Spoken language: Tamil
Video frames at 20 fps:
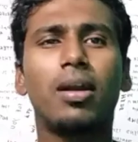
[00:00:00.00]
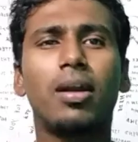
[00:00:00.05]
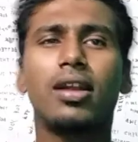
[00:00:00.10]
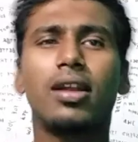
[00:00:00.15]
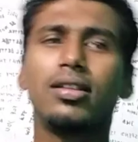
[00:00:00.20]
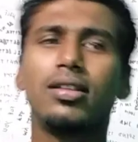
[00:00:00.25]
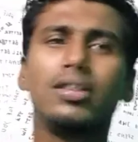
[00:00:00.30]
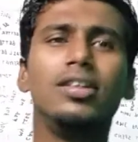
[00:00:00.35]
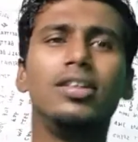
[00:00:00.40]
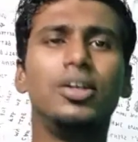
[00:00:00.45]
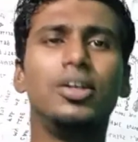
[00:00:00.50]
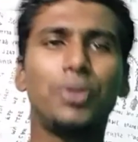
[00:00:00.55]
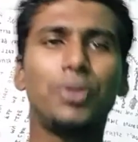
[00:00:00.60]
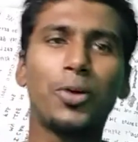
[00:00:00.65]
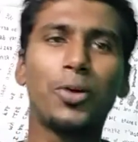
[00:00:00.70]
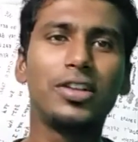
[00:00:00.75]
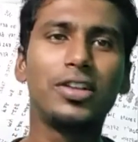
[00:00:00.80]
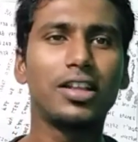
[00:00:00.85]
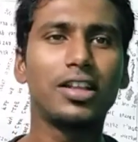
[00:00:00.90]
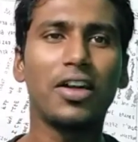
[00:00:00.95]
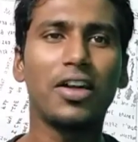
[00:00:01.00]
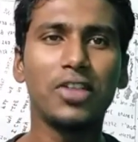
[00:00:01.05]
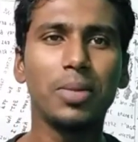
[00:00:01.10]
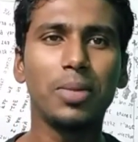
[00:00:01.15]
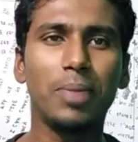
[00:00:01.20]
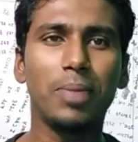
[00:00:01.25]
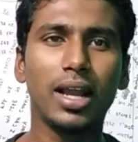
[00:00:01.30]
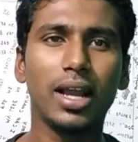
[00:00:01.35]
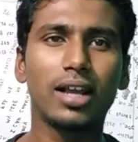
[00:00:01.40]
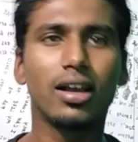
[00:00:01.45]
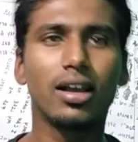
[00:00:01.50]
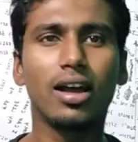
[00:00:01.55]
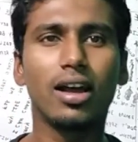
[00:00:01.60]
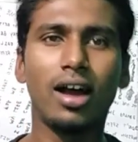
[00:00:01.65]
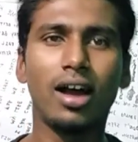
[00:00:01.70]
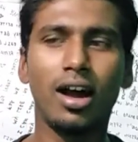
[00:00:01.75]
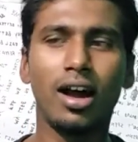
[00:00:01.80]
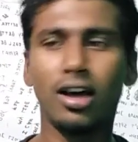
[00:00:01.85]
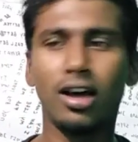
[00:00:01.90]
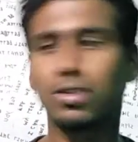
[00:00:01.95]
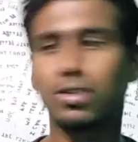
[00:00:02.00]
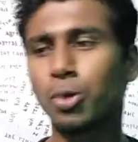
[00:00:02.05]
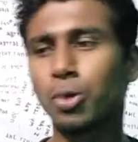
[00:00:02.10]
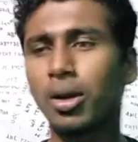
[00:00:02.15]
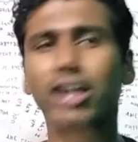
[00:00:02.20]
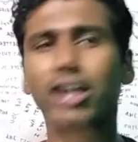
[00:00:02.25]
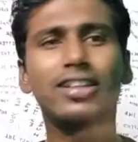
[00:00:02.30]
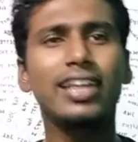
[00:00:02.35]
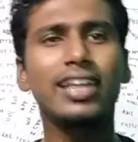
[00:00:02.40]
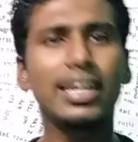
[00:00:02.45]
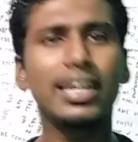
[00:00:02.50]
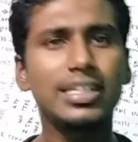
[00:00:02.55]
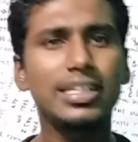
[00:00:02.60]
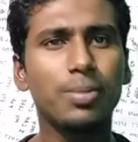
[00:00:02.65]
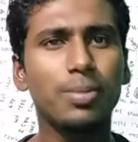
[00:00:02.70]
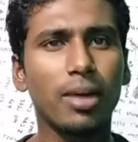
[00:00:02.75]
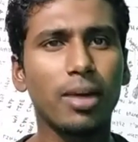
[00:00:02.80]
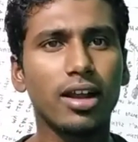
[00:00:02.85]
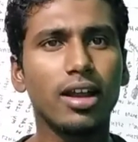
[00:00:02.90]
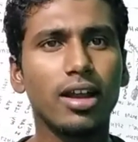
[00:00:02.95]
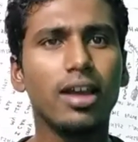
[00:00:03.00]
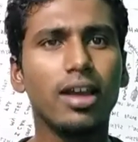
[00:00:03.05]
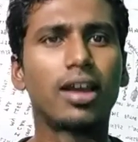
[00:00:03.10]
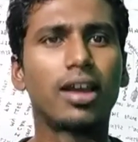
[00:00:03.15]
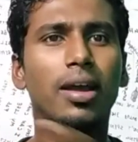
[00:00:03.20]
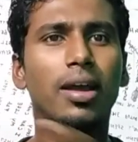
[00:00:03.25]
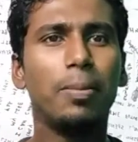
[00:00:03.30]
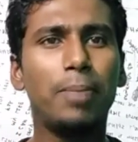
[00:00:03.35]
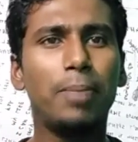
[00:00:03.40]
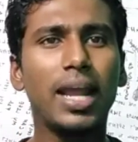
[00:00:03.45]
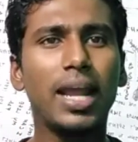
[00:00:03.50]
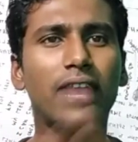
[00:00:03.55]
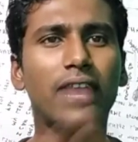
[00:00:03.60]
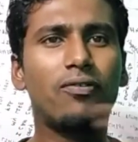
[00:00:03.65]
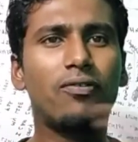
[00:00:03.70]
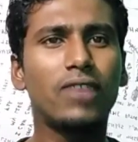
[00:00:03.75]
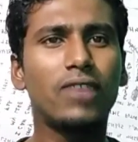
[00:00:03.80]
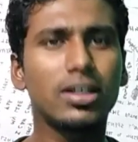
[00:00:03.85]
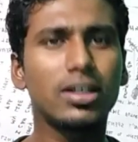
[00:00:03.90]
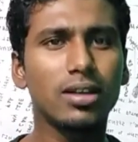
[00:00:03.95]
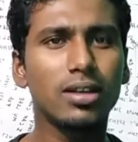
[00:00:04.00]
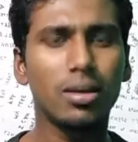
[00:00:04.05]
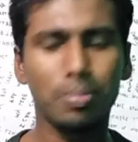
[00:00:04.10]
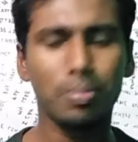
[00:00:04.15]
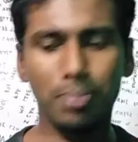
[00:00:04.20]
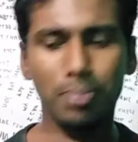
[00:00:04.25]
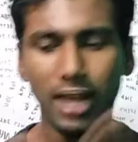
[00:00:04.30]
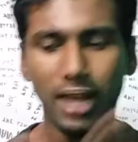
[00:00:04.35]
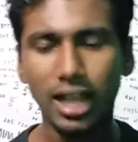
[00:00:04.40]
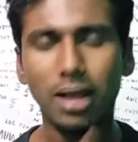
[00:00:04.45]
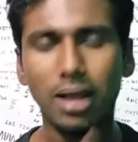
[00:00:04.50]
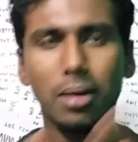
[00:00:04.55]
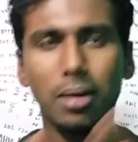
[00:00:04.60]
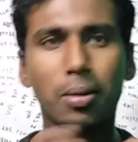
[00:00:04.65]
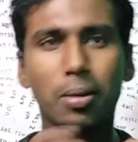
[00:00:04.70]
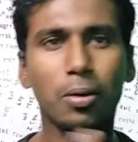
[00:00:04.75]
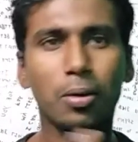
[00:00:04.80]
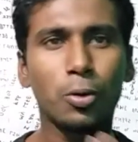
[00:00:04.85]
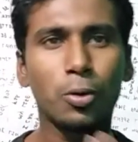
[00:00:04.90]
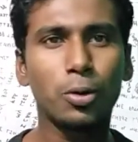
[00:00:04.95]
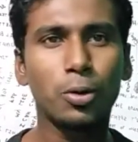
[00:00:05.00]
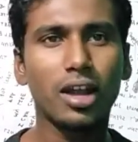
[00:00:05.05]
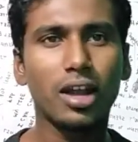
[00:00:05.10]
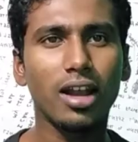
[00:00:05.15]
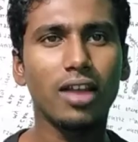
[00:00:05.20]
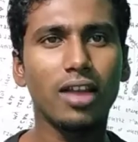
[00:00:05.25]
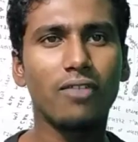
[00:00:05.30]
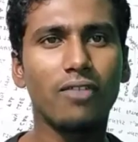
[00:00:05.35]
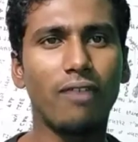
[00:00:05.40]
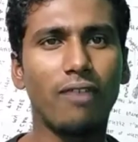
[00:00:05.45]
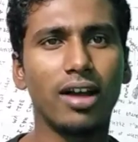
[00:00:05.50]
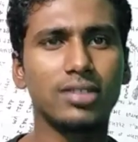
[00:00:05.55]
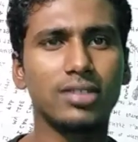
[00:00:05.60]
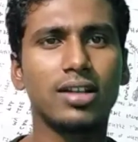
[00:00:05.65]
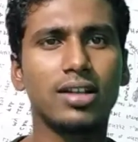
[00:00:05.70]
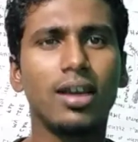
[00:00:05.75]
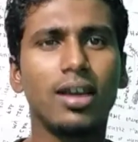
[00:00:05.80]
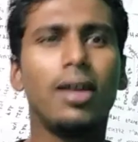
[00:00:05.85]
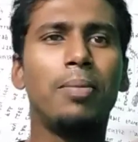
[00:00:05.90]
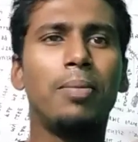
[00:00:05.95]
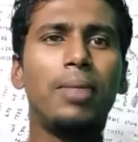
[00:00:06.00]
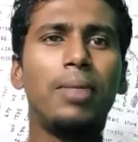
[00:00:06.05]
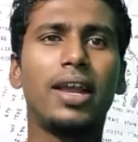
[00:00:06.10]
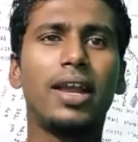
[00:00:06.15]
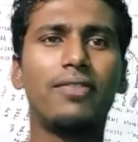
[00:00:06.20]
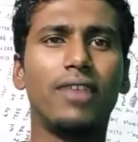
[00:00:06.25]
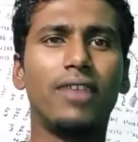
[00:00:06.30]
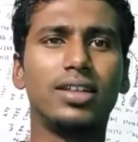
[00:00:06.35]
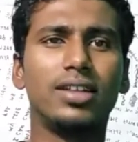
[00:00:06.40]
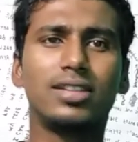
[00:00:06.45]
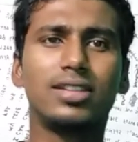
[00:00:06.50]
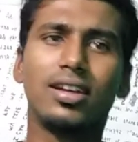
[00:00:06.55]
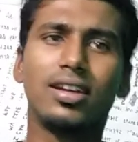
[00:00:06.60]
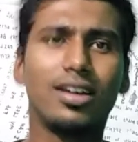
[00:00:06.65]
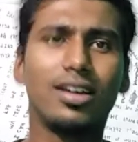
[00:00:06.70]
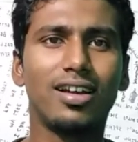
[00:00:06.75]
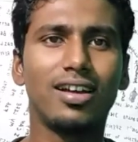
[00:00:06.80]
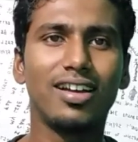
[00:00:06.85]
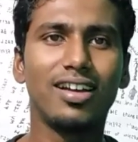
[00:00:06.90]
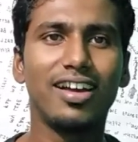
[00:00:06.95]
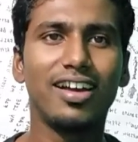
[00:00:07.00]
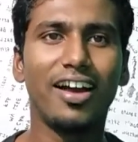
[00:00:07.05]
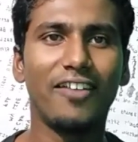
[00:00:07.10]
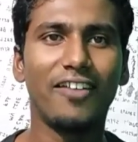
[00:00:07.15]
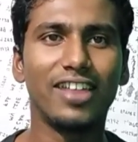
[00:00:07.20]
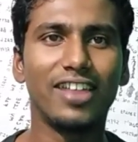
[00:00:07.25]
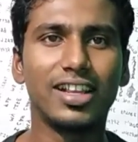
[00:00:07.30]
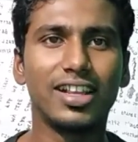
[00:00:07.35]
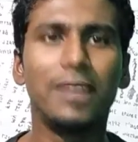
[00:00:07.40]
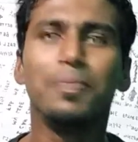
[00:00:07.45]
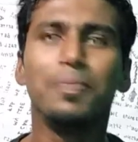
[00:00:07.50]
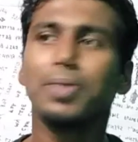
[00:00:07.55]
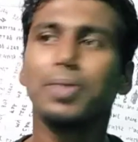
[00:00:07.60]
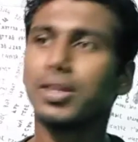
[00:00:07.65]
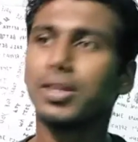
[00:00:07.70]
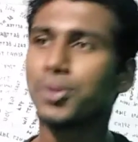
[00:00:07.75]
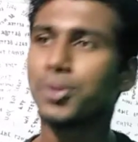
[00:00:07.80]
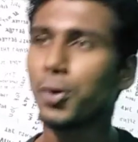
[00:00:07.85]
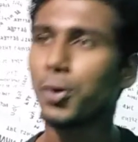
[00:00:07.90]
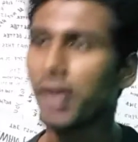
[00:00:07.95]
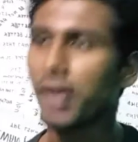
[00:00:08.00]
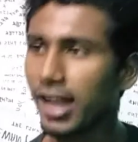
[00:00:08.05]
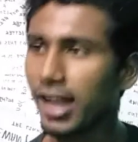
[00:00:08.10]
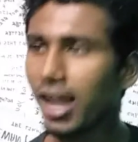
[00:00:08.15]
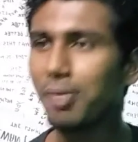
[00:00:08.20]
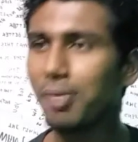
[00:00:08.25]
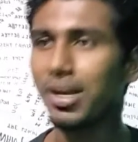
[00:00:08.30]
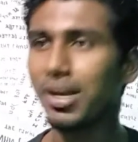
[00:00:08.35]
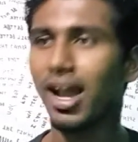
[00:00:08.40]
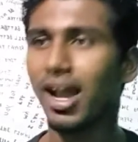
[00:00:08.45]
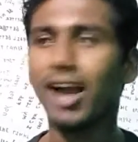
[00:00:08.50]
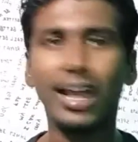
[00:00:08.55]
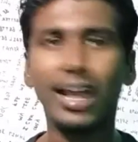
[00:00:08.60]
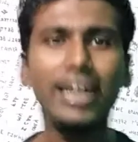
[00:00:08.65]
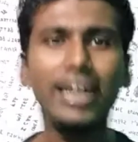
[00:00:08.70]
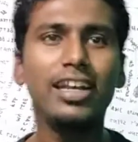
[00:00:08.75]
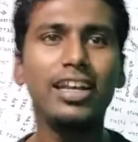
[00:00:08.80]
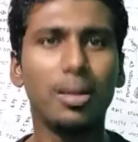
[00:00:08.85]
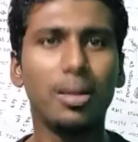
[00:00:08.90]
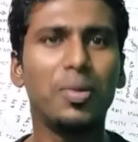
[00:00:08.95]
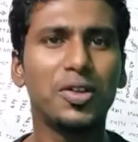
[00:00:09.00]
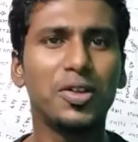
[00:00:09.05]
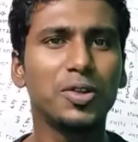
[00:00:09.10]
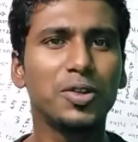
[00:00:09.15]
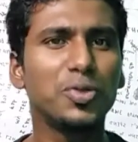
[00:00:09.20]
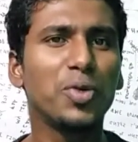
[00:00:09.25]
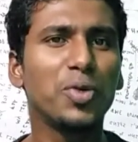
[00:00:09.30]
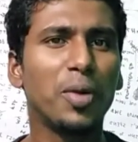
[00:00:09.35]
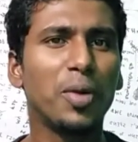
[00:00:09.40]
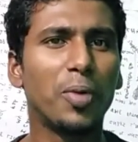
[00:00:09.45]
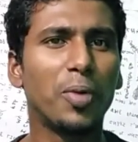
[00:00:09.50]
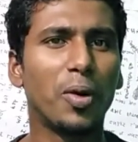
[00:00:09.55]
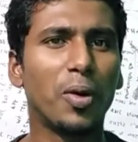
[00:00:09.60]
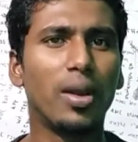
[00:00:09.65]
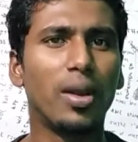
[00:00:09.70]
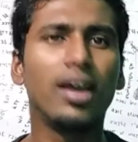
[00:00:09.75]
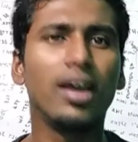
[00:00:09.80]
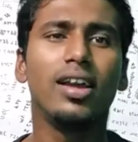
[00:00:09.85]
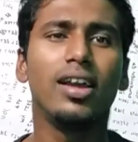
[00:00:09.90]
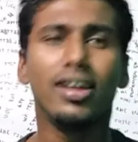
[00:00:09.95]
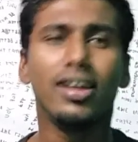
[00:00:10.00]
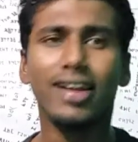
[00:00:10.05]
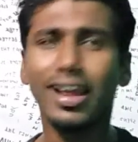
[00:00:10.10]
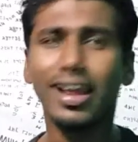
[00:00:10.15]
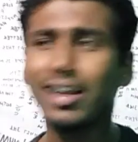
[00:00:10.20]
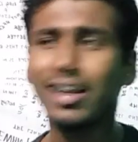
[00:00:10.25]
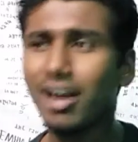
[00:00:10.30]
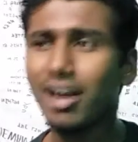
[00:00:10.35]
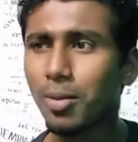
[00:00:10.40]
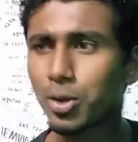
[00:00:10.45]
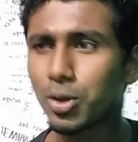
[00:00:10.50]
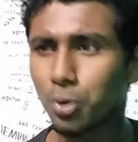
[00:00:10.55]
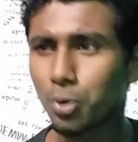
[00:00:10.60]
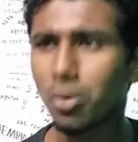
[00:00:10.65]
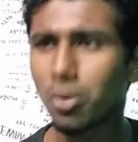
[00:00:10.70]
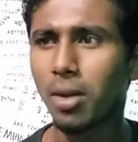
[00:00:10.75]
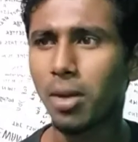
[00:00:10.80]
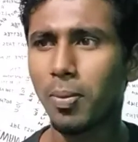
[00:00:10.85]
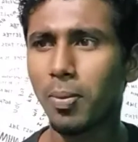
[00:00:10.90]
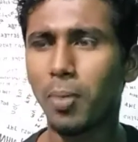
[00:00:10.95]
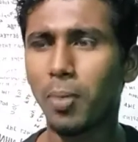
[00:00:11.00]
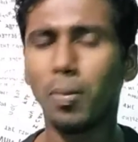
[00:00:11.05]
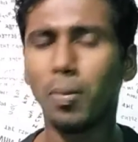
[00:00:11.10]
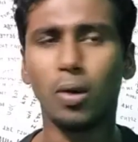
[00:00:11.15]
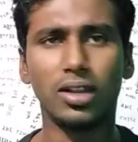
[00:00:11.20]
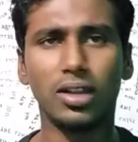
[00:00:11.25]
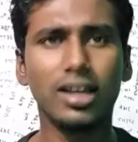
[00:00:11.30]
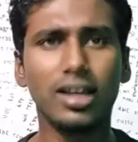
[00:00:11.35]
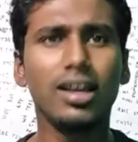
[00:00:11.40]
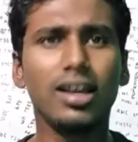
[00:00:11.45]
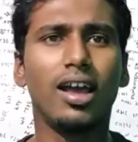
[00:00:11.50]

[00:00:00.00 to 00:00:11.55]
பண்ணுறது ஸோ இதுதான் வந்து பிரேக் ஸோ ரெண்டுத்தையும் இணைச்சி பாருங்க பிரேக் பிரேக் கூட்டல் ஃபாஸ்ட் பிரேக்ஃபாஸ்ட் அவ்வளோதான் ஸோ என்ன அப்படின்னா நைட்டு நம்ம வந்து தூங்க போகிறோம்ல நைட்டு நம்ம தூங்க போகும்போது